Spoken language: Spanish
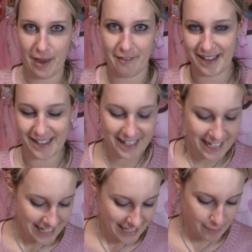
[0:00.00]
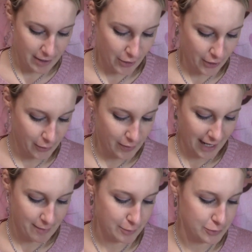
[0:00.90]
fui a ver y me cogí
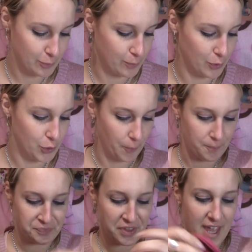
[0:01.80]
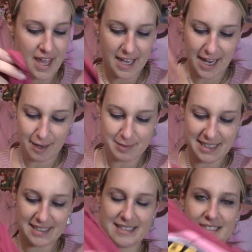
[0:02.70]
una que me gustó un montón. La
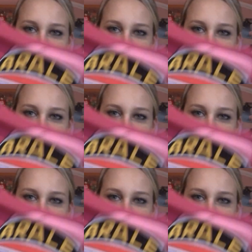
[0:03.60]
camiseta